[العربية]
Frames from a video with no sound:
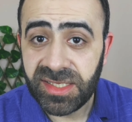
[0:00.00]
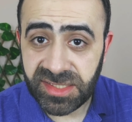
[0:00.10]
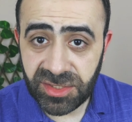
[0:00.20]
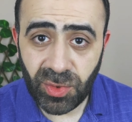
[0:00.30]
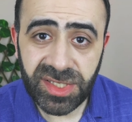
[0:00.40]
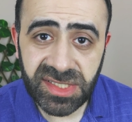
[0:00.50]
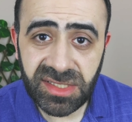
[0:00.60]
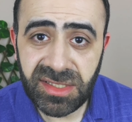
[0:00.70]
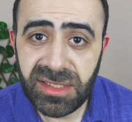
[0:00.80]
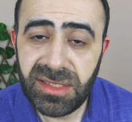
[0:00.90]
زيت كويس
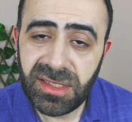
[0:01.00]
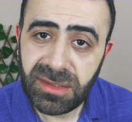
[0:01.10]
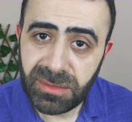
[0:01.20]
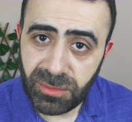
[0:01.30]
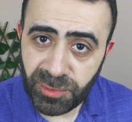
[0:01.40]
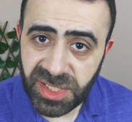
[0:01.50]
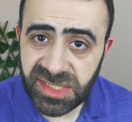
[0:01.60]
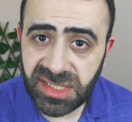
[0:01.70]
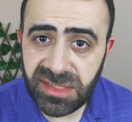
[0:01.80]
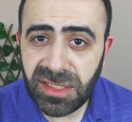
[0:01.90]
جدا
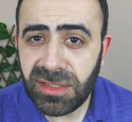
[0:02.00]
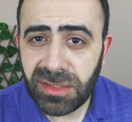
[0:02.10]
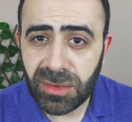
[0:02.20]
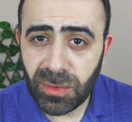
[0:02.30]
ممتاز جدا